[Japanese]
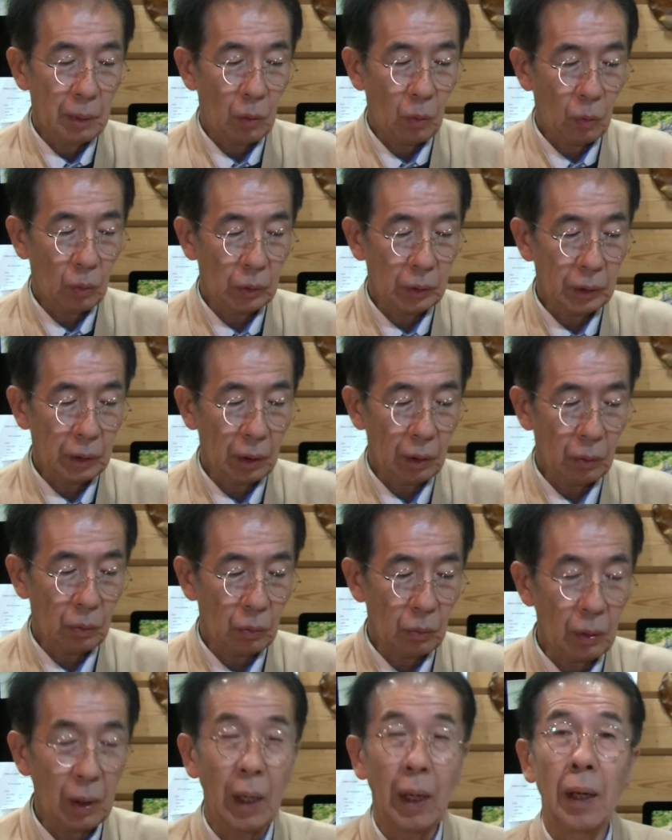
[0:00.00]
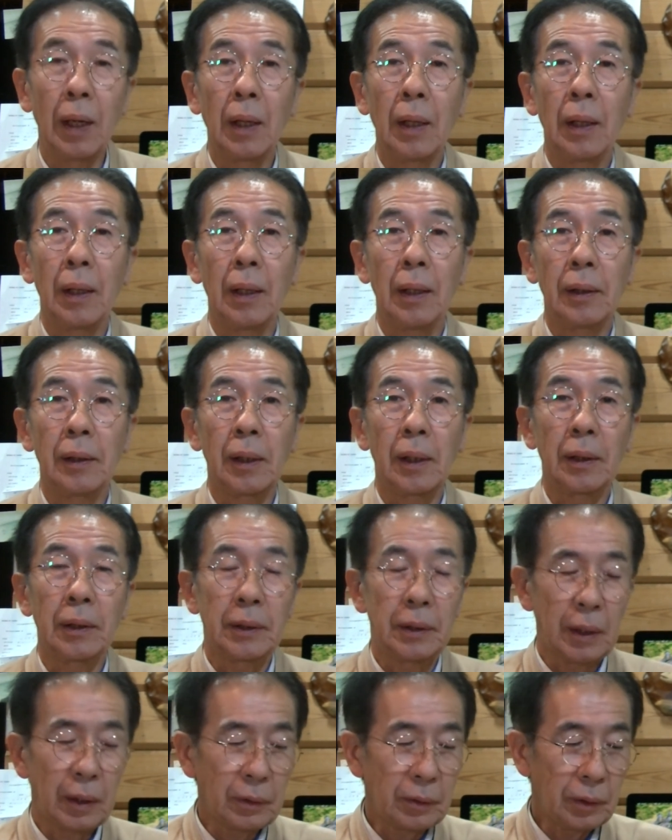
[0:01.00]
こちらの方が探
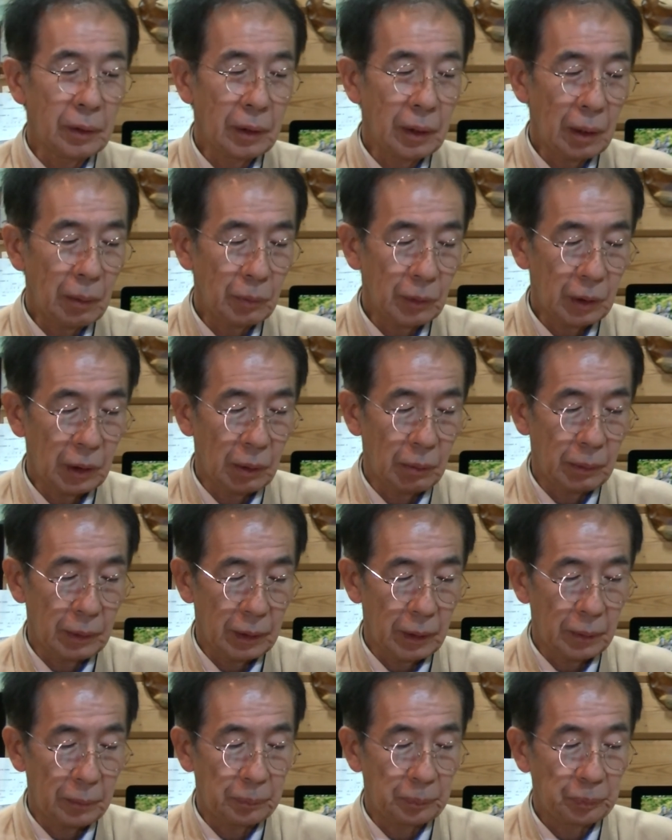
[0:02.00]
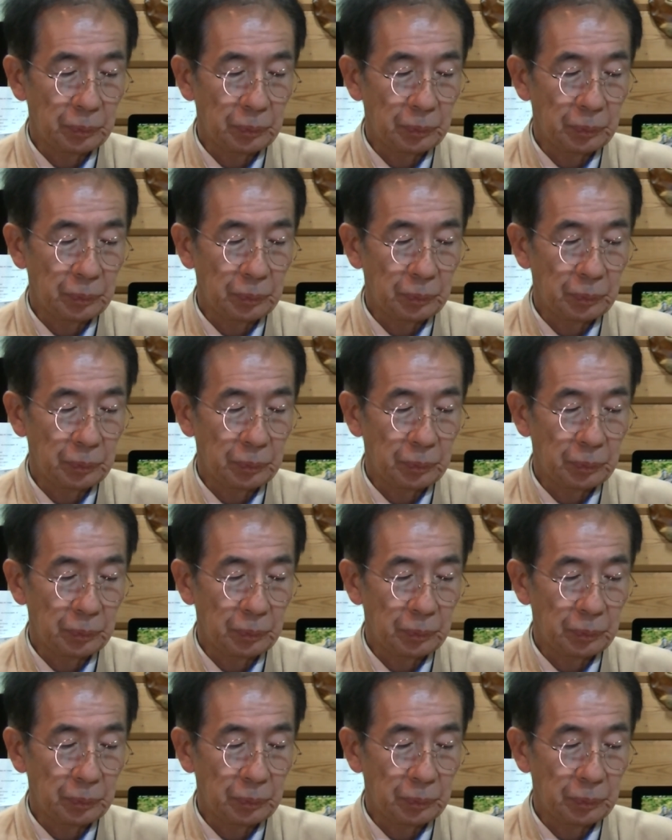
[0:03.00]
しやすいかもしれません、